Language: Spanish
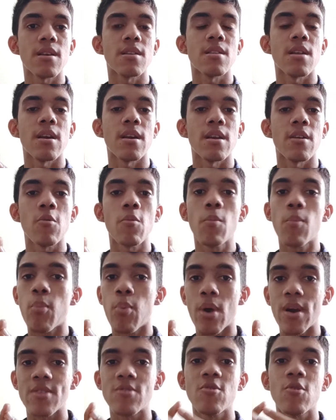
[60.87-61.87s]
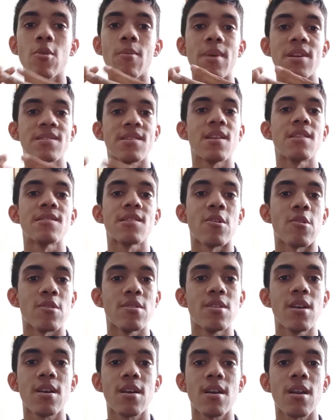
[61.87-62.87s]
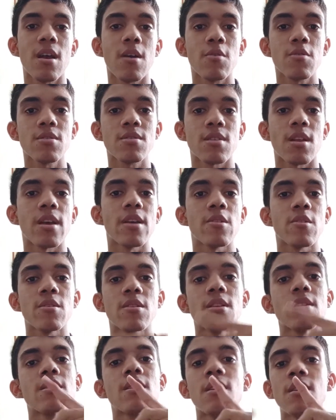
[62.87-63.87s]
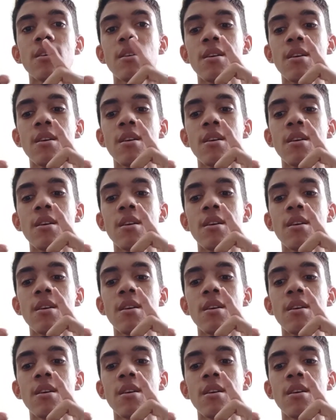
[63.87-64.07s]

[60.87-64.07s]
Cartagena era un puerto comercializador de esclavos traídos desde